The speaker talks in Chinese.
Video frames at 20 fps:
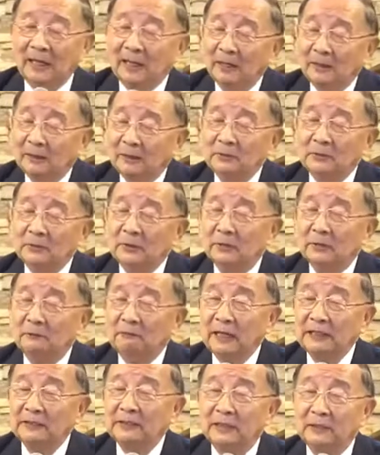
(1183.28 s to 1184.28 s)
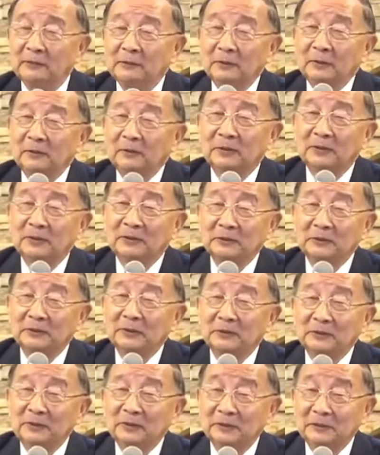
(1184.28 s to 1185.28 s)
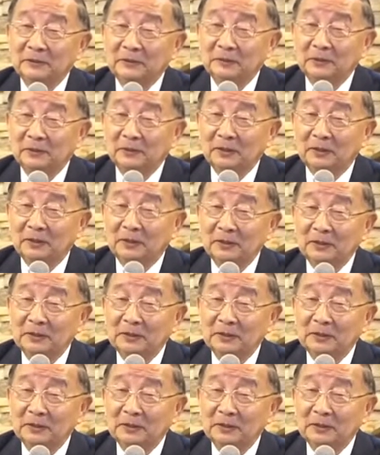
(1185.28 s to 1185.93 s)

我就发现，我就我